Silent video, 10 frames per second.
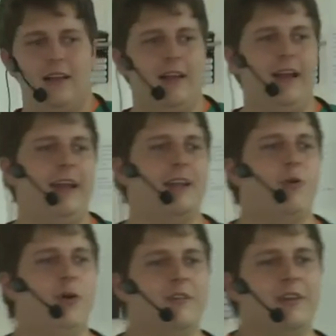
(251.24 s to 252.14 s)
Ein
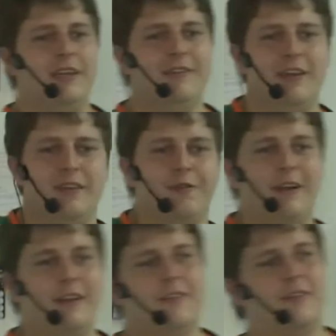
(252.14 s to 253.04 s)
kurzer Hinweis,
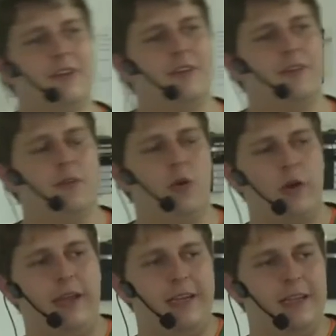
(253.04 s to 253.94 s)
falls es
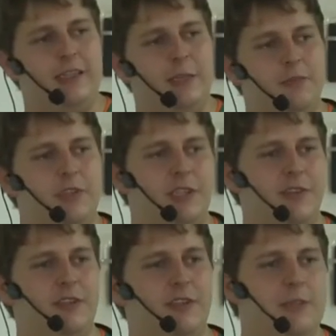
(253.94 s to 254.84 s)
noch Engel gibt, die
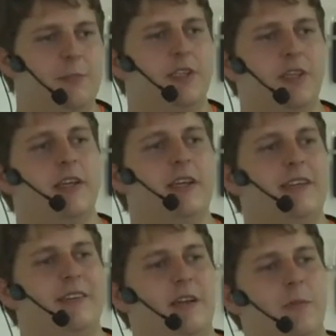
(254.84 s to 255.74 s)
es nicht
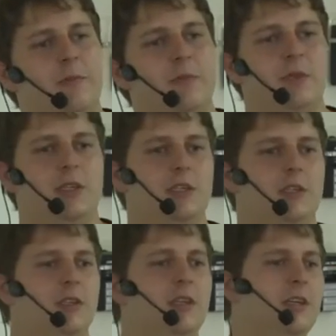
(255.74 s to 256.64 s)
mitgekriegt haben.
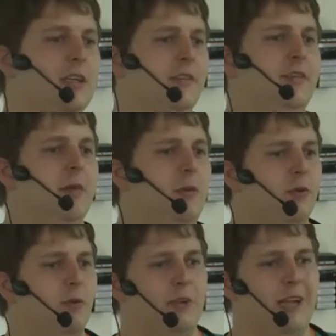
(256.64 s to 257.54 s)
Äh, wir haben
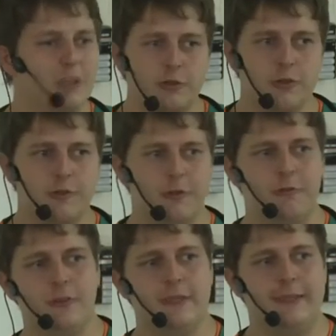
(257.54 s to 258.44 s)
auch so Dankeschön schon
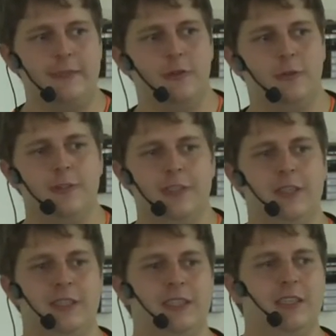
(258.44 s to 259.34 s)
verteilt. Hoffentlich
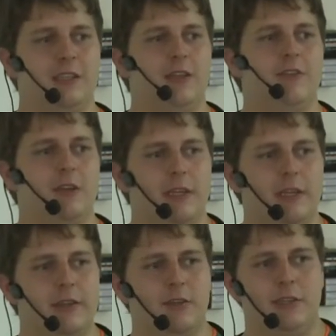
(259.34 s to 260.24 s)
hat jeder eins gekriegt.